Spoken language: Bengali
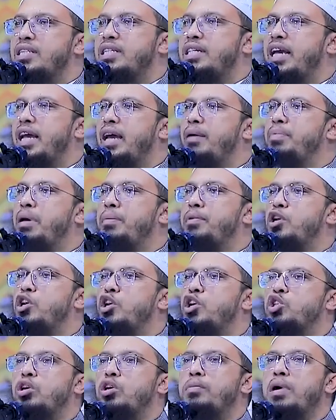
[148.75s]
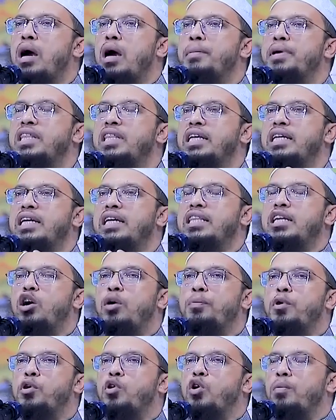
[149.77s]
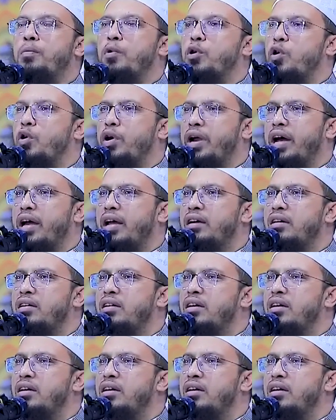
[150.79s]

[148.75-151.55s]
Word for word: সে বিভিন্ন সময় আমাদেরকে দিয়ে অপকর্ম করায়